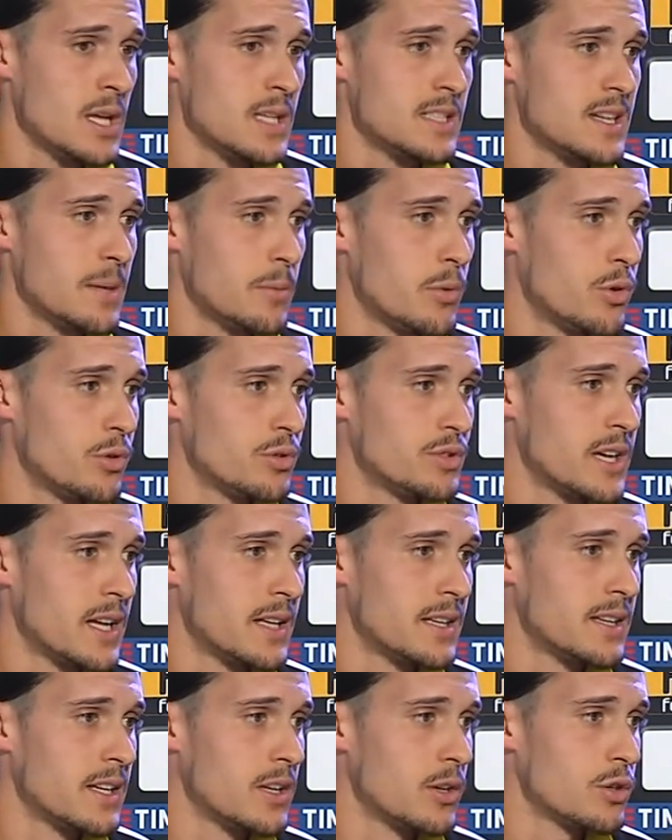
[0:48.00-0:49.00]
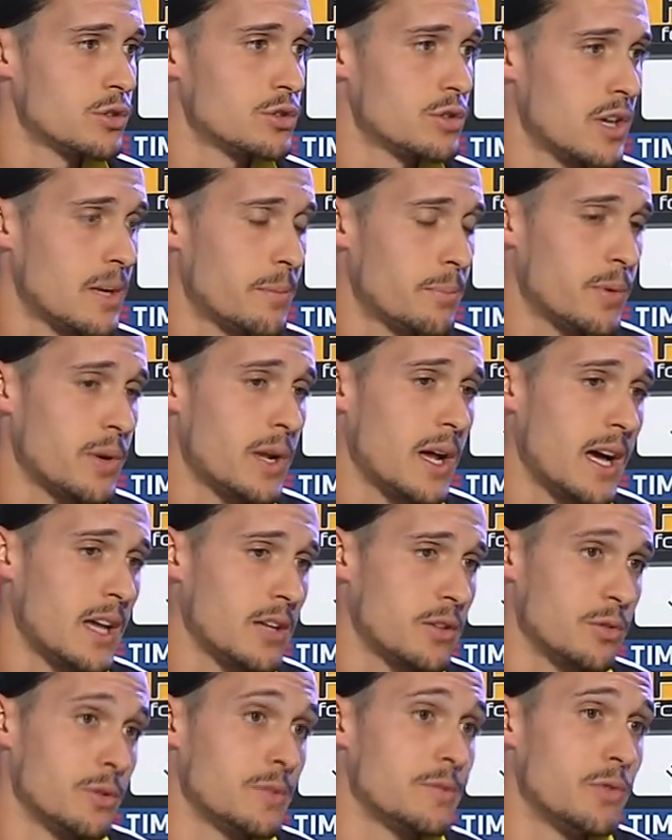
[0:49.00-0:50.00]
siamo contenti del nostro
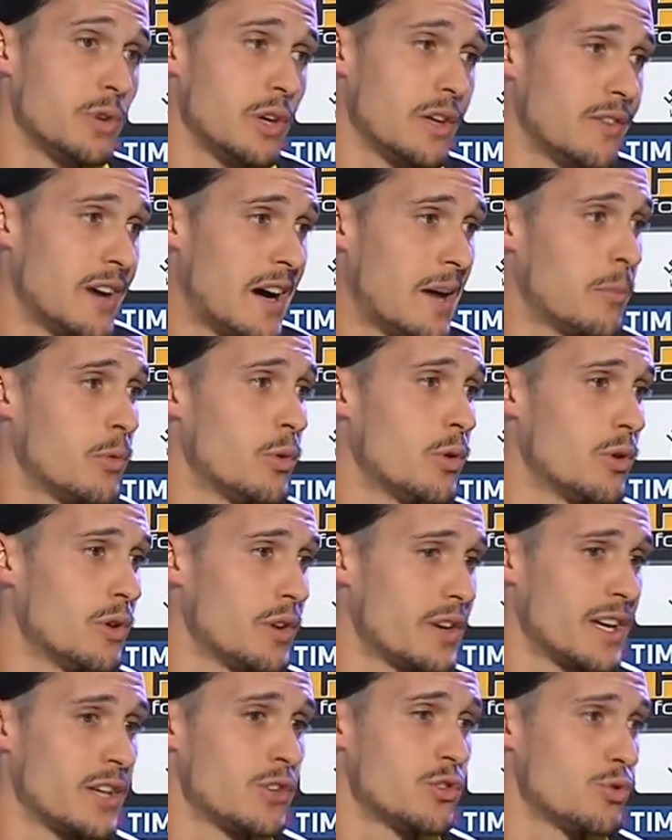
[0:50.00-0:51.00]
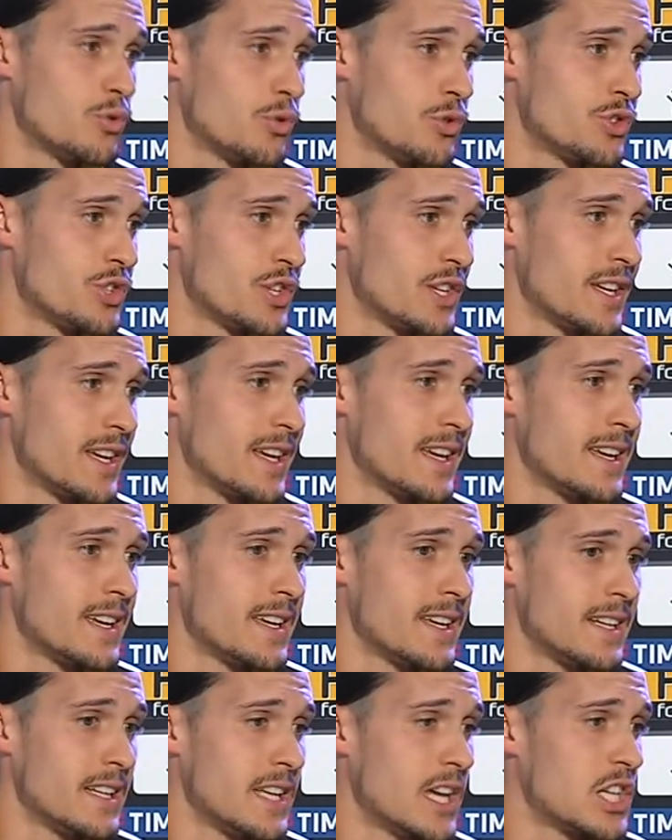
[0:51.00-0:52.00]
campionato, volevamo raggiungere
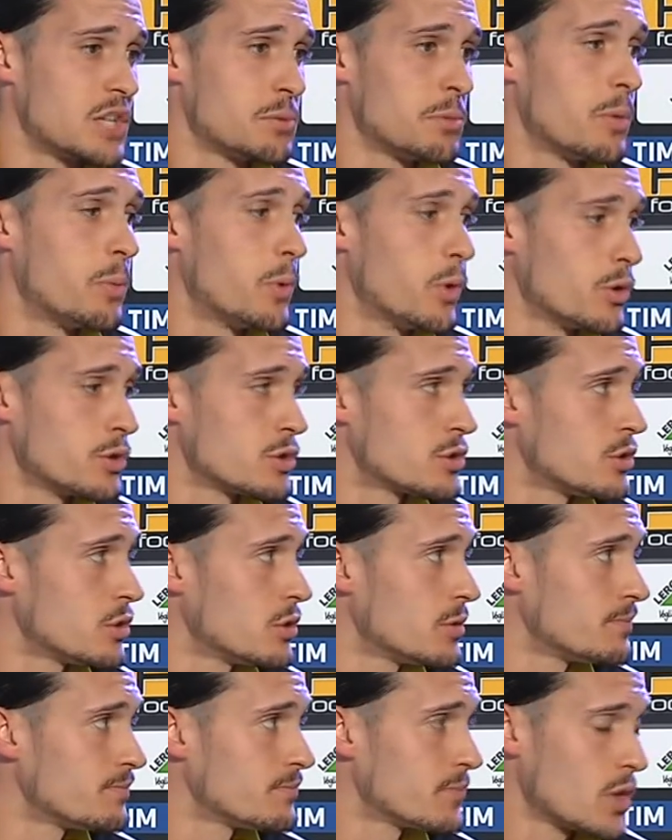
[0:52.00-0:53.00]
il decimo posto,